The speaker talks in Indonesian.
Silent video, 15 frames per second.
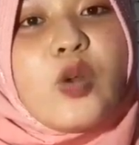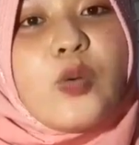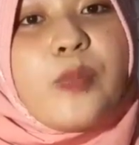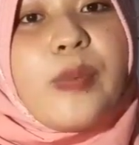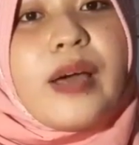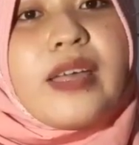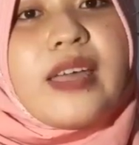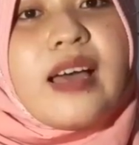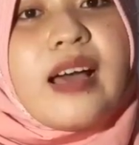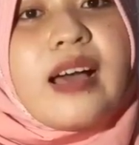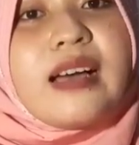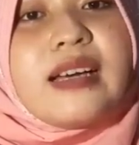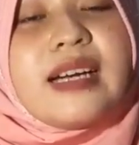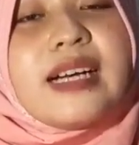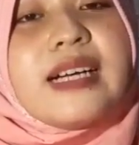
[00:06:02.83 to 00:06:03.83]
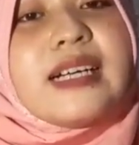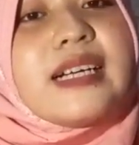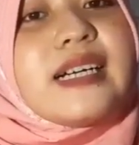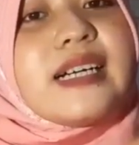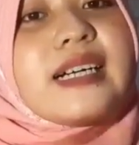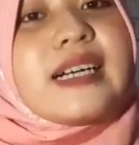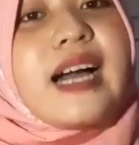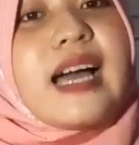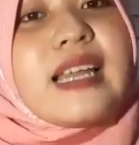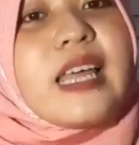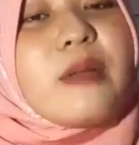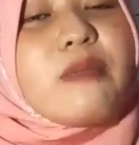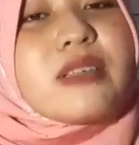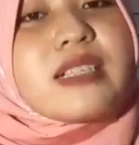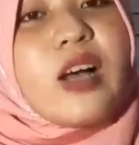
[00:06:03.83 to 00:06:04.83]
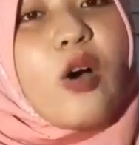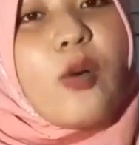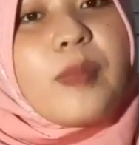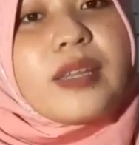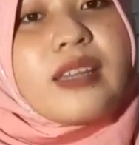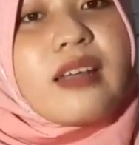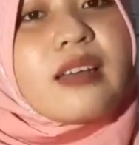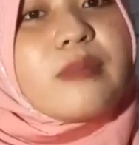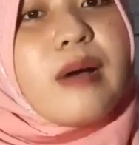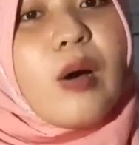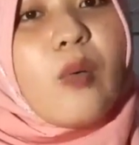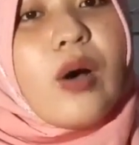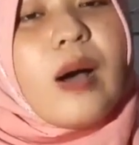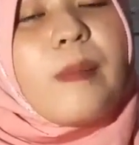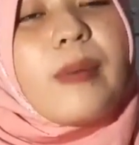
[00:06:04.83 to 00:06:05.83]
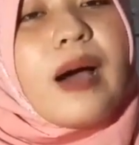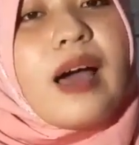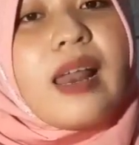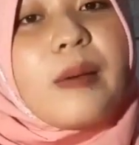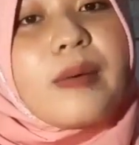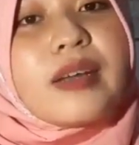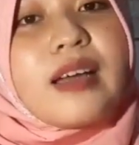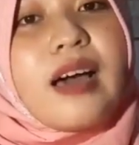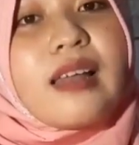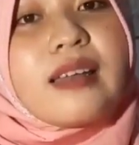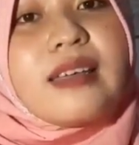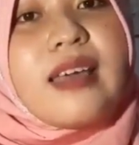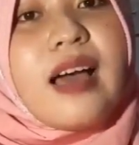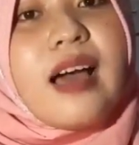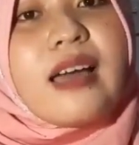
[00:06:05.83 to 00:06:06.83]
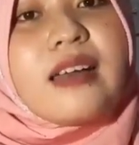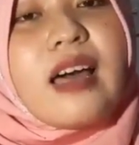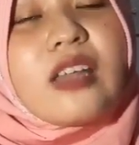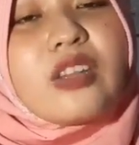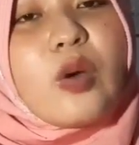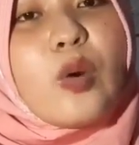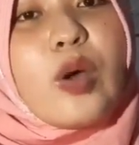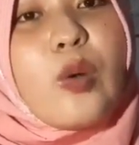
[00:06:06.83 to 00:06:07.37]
lupa ya, uh, kalian bisa komentar di bawah pengalaman kalian atau